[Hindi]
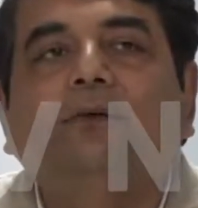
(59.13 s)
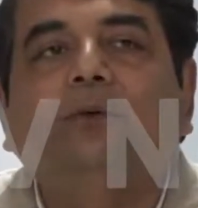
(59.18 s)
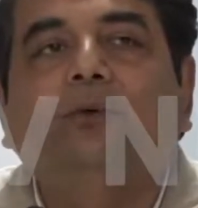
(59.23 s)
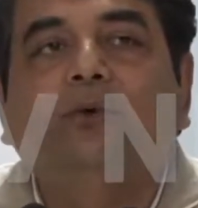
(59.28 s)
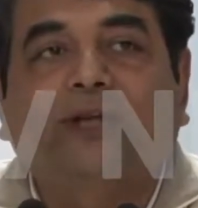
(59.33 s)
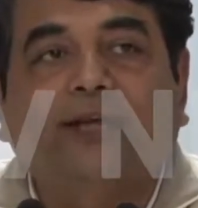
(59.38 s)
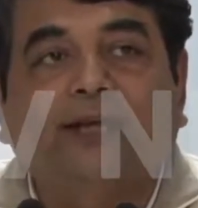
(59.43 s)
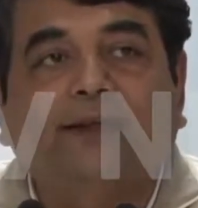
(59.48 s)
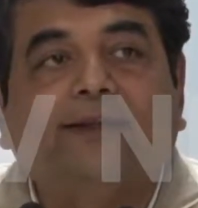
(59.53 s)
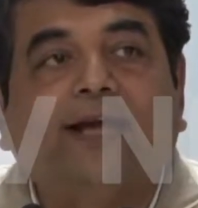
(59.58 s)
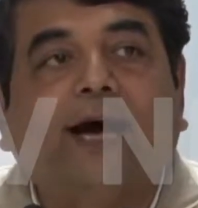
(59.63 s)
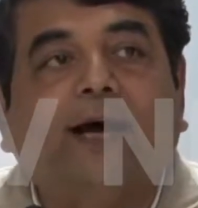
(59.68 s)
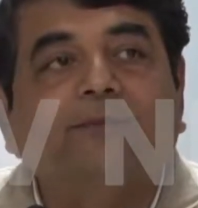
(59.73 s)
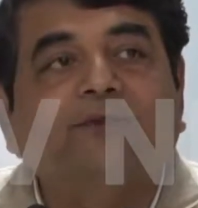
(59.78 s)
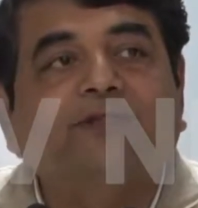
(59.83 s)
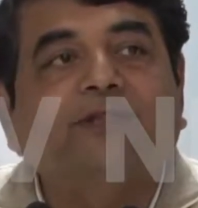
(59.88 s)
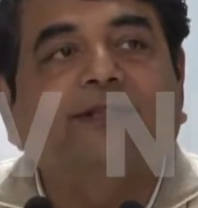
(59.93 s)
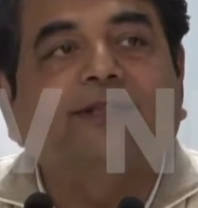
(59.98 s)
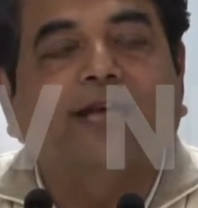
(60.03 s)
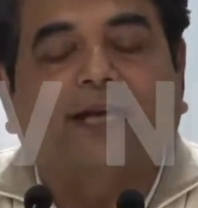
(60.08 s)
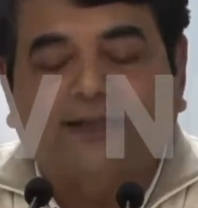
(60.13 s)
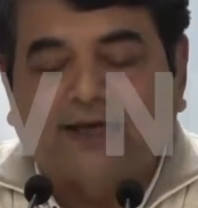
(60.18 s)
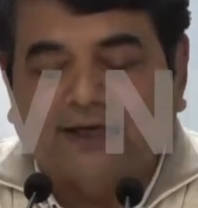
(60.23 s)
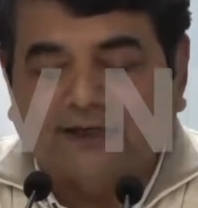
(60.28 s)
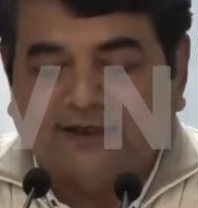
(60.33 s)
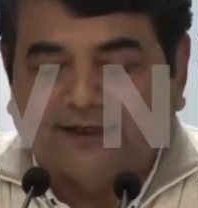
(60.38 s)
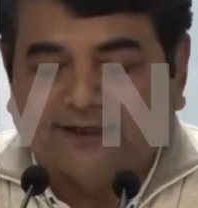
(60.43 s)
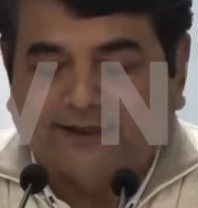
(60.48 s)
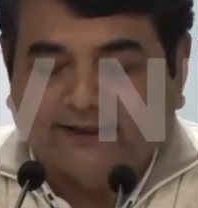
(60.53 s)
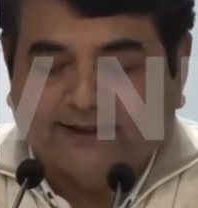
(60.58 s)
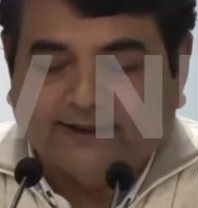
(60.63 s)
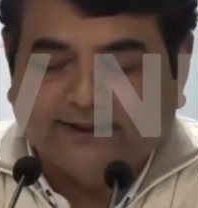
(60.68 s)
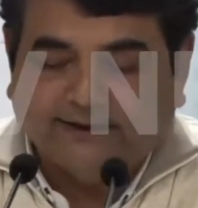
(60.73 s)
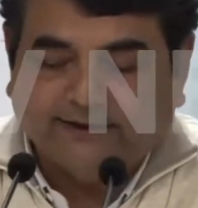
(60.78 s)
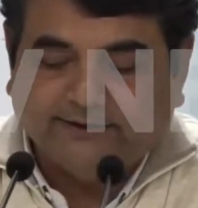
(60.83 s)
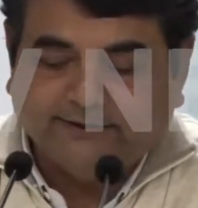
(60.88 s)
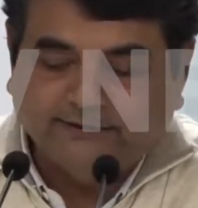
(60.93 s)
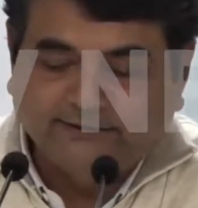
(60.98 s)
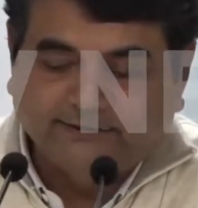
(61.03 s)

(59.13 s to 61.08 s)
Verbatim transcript: उनके दाम से ज़्यादा करेंगे